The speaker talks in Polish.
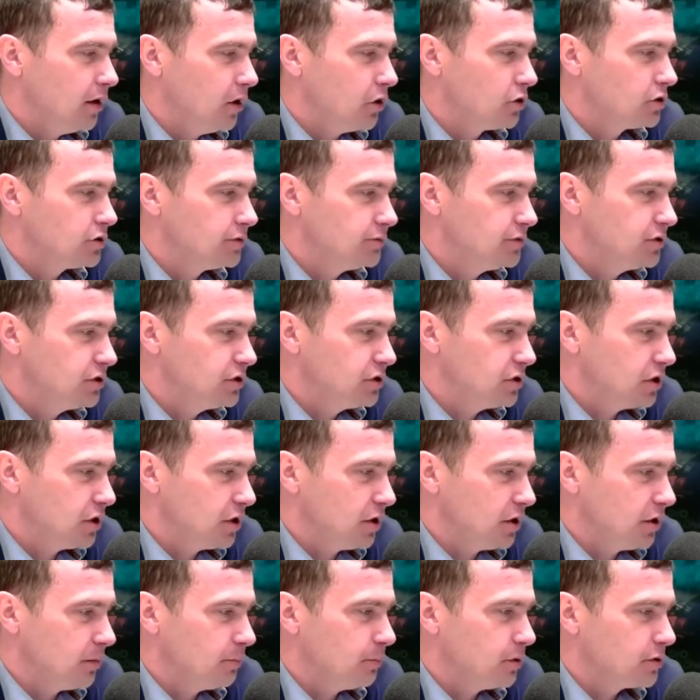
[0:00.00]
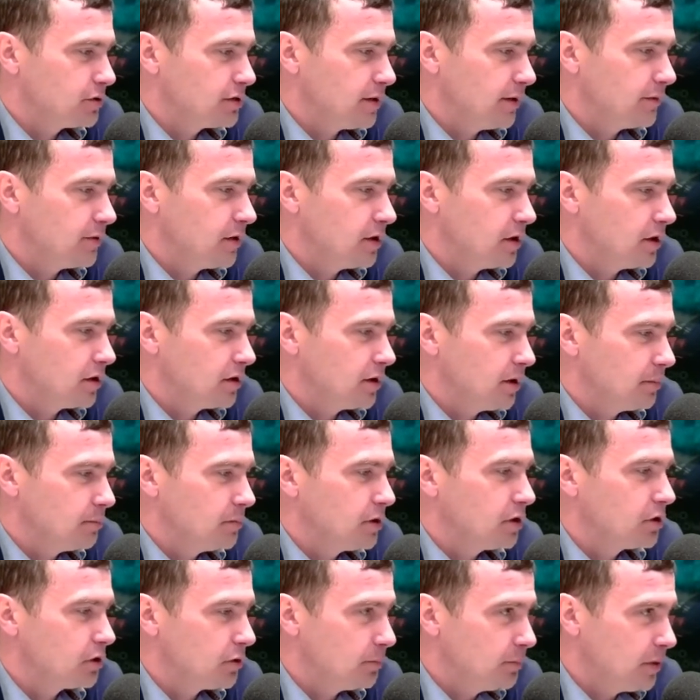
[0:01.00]
Oczywiście postawienie tam
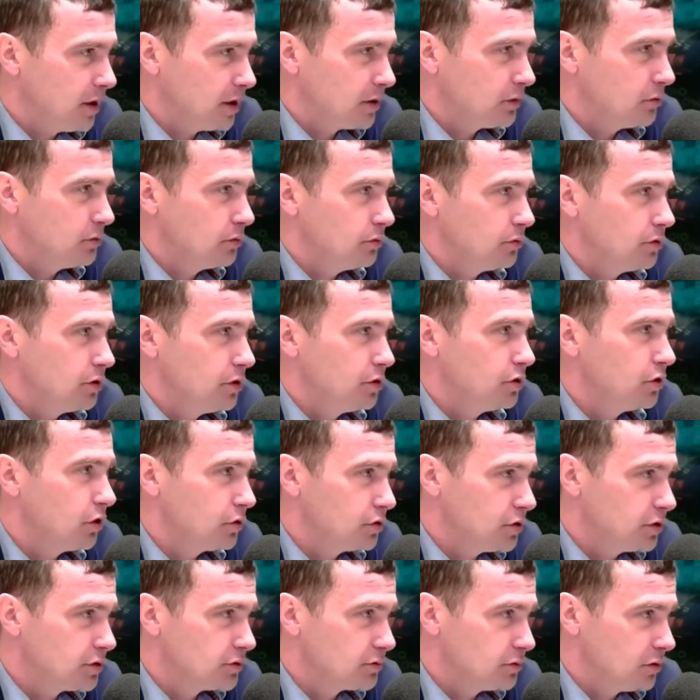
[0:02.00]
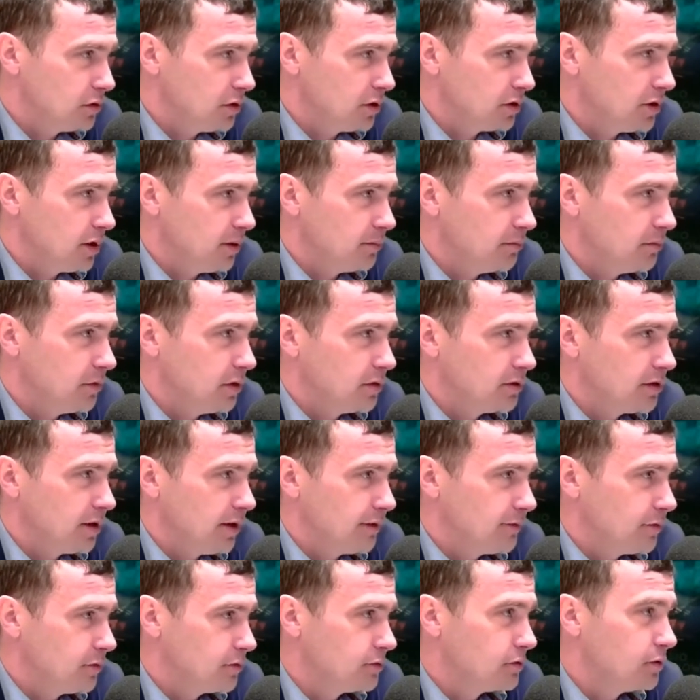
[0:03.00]
mikroparku i donic, które tam
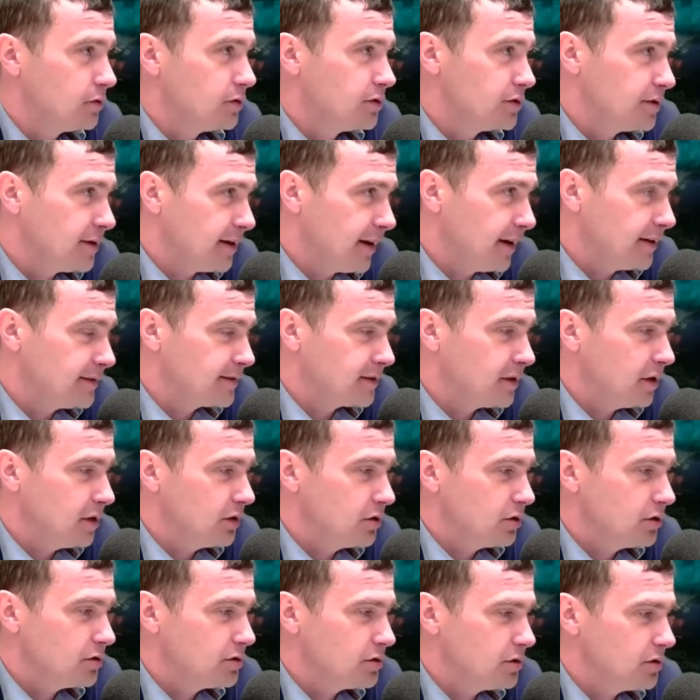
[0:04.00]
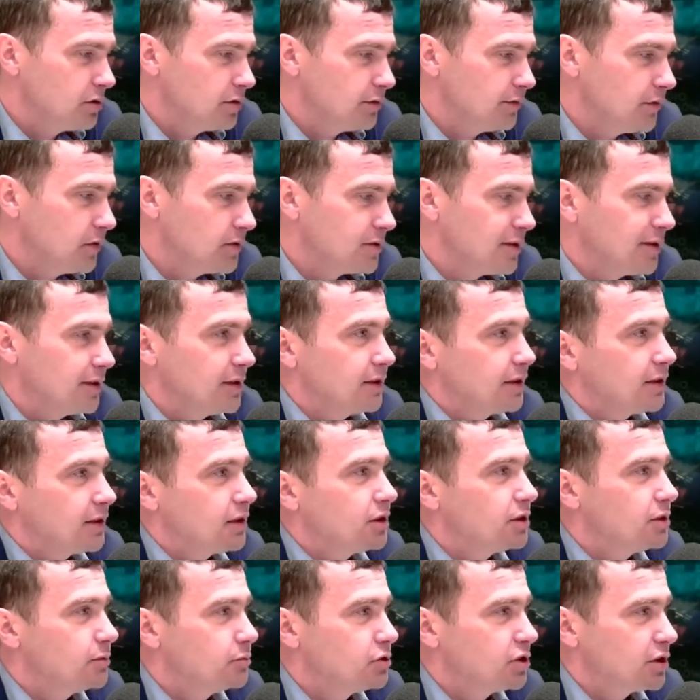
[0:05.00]
trafią z ulicy Rajskiej, to jest rozwiązanie
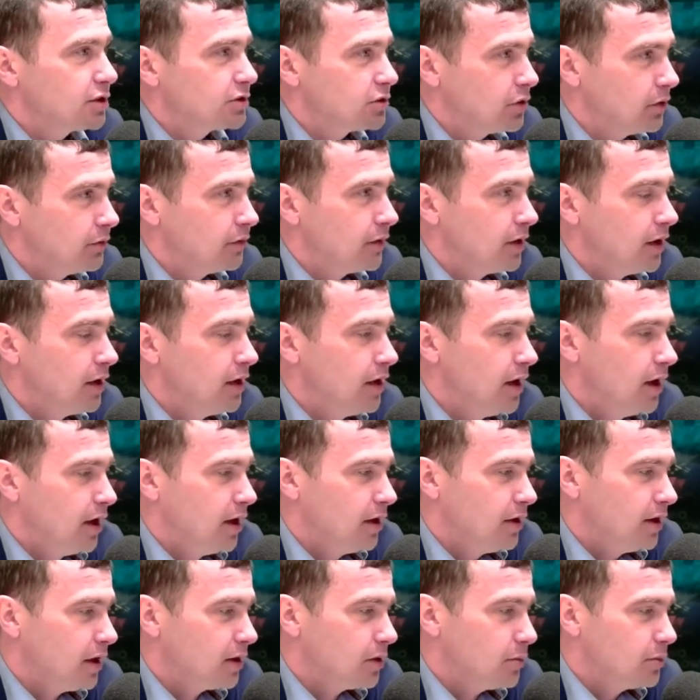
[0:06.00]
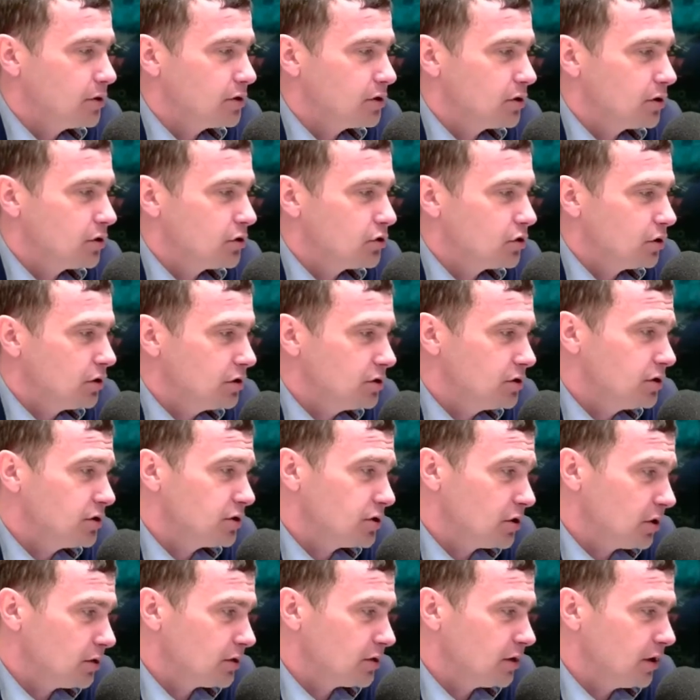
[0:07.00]
takie tymczasowe. Natomiast co jest
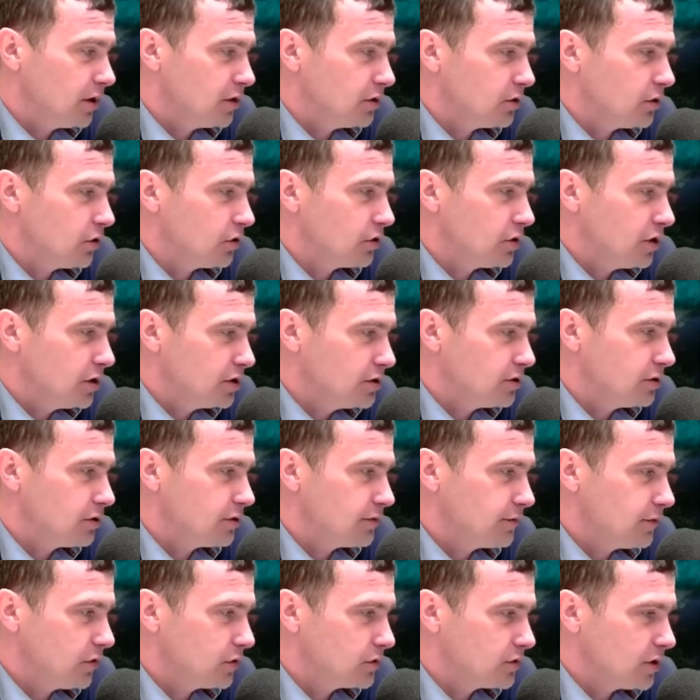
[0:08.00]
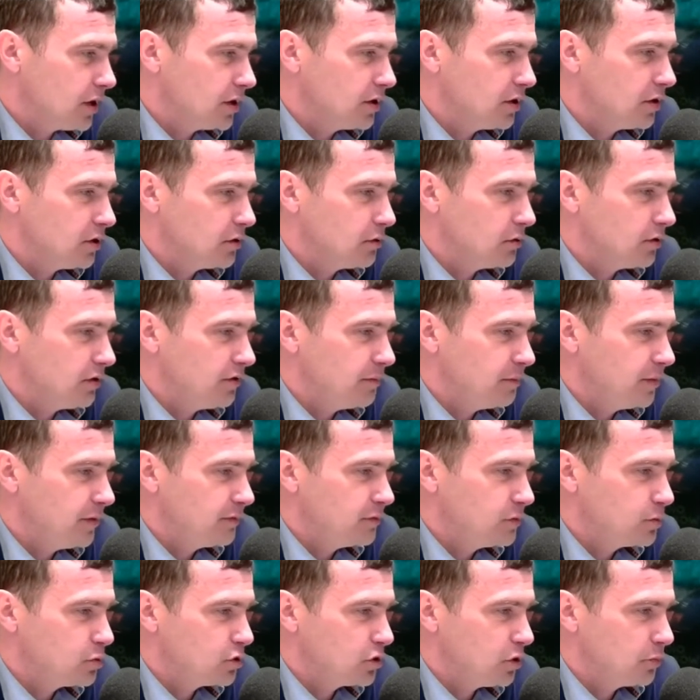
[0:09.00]
istotne, istotne, to jest rozwiązanie, które w
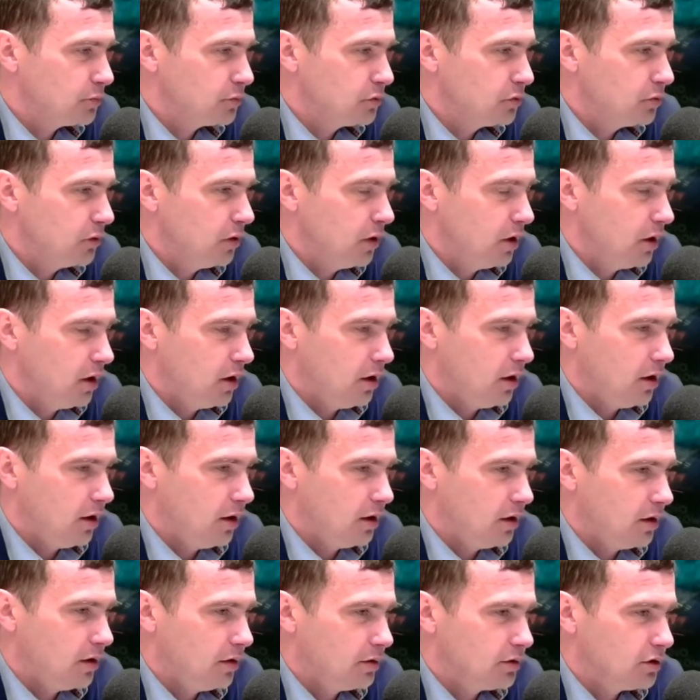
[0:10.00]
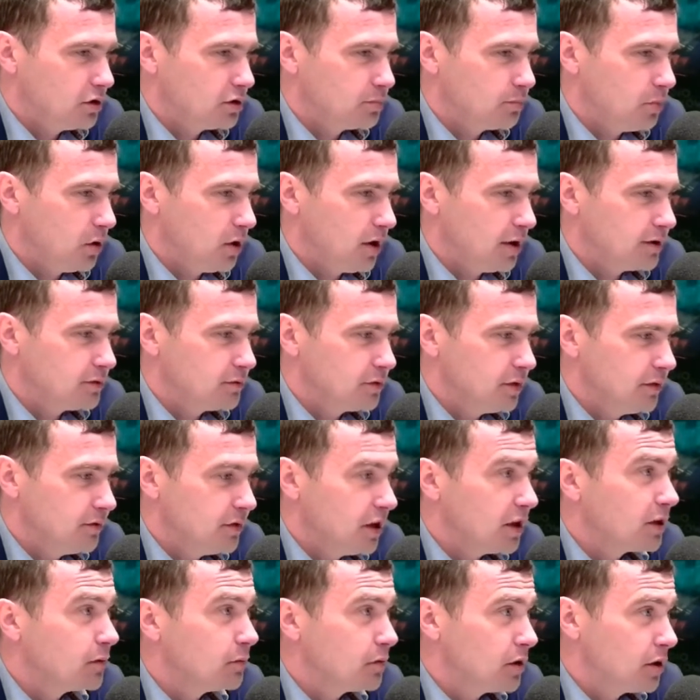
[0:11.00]
pewnym stopniu e, też pokazuje, w
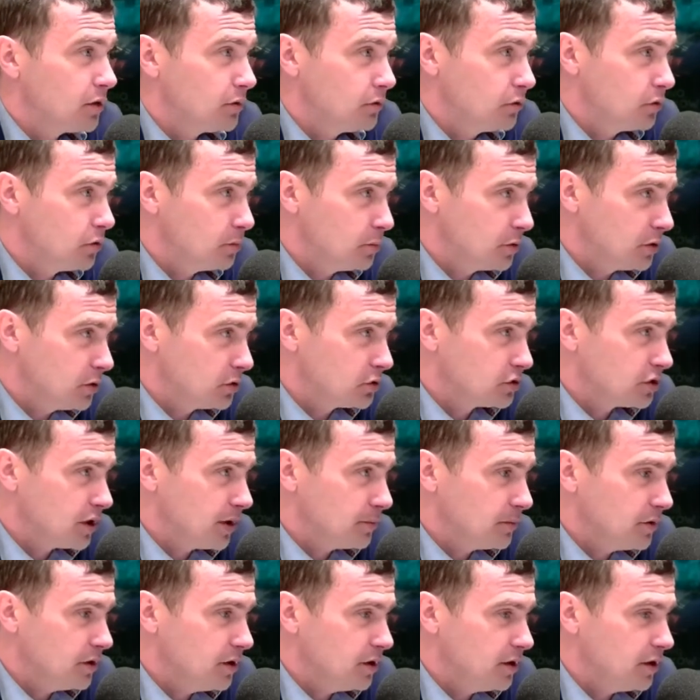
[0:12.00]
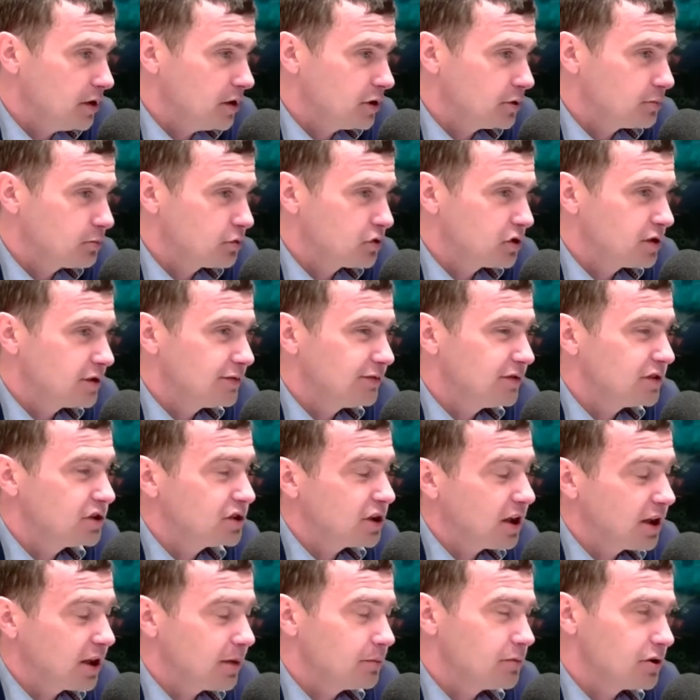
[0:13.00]
jakim kierunku podążamy i też
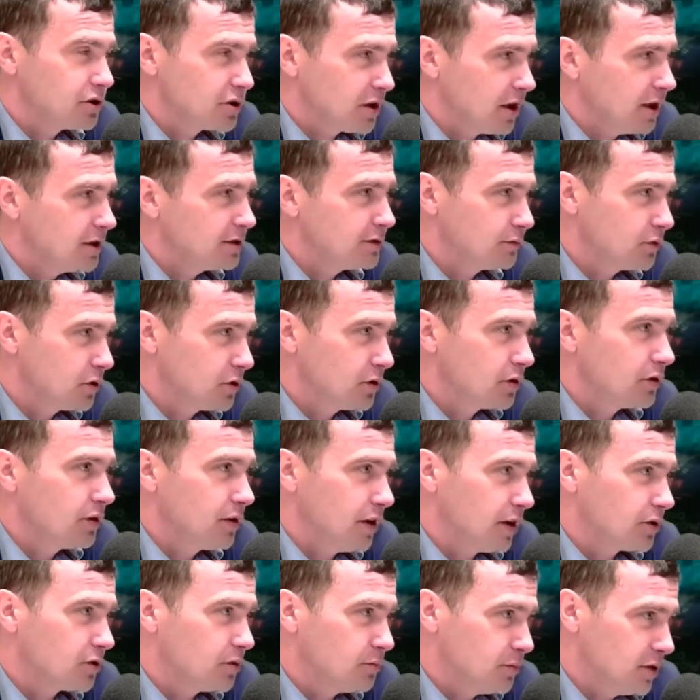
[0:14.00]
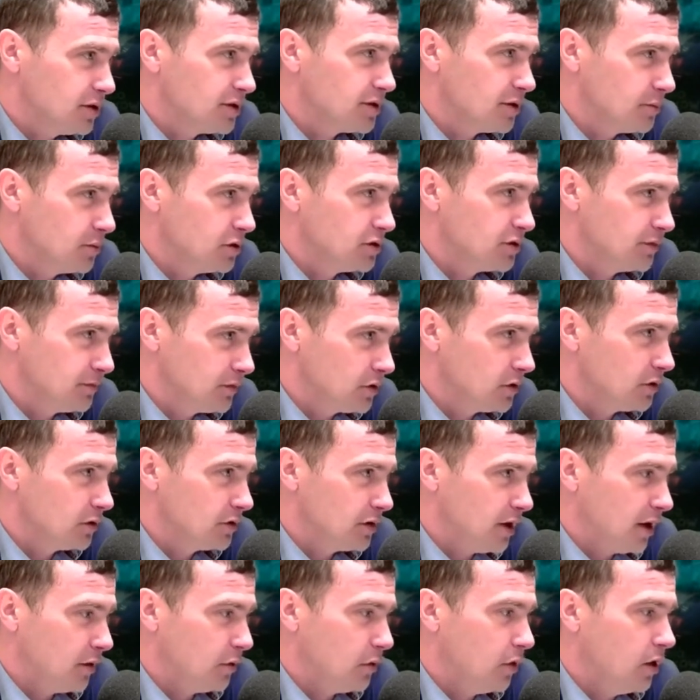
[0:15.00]
przyzwyczaja mieszkańców do tego, jak to miejsce będzie
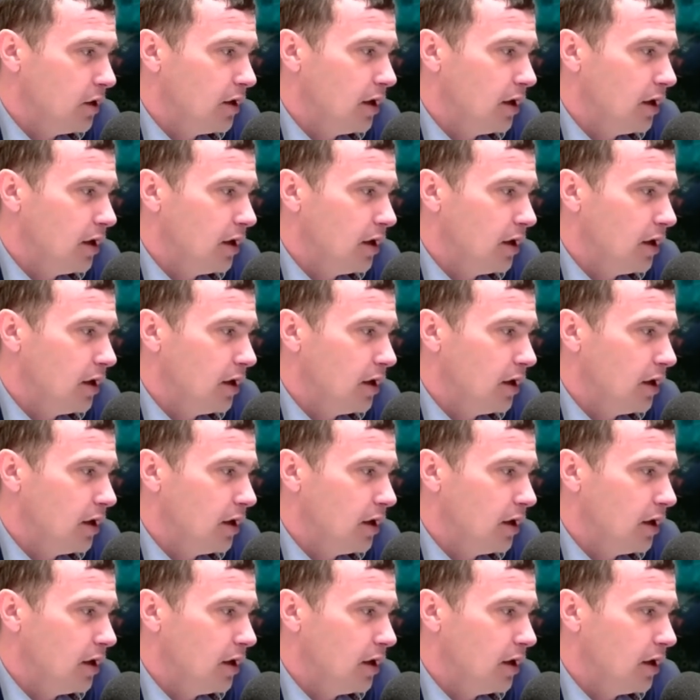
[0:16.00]
wyglądało.